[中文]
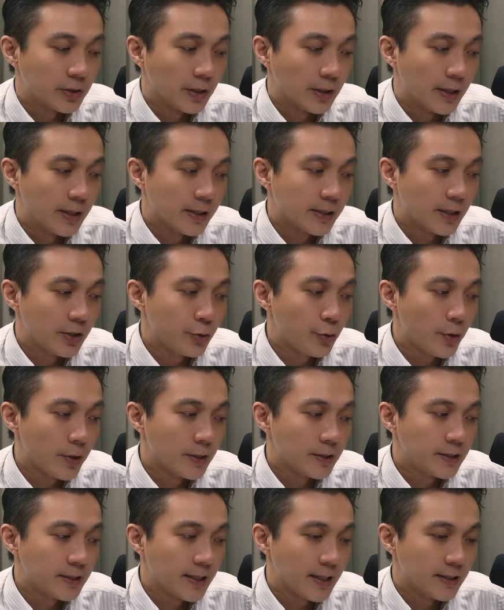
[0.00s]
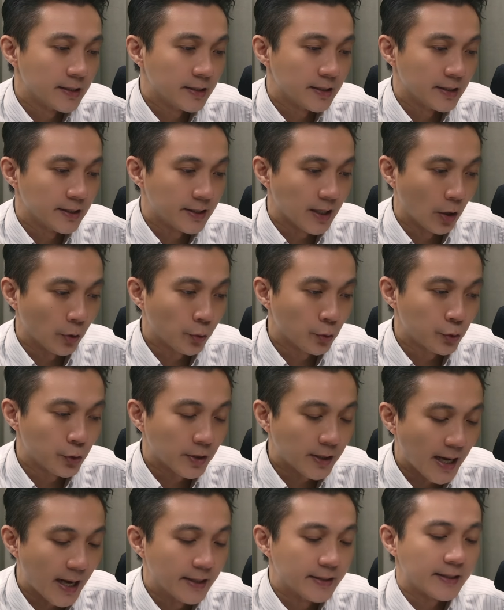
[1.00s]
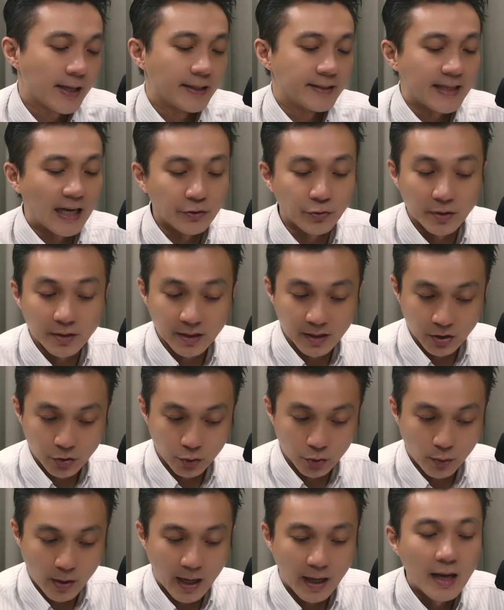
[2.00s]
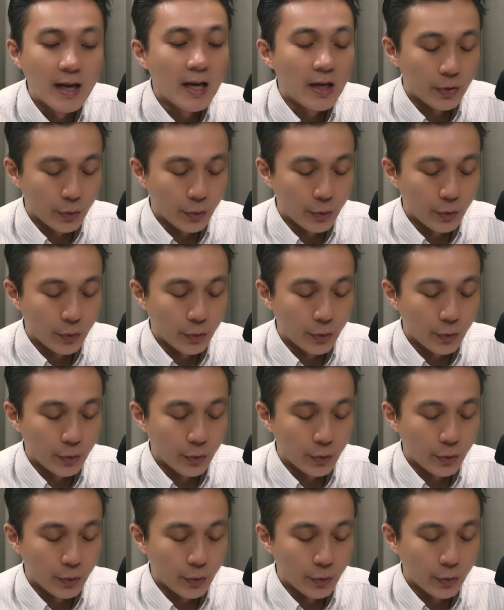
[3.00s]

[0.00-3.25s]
的一个月线的角度去看待加权指数的话，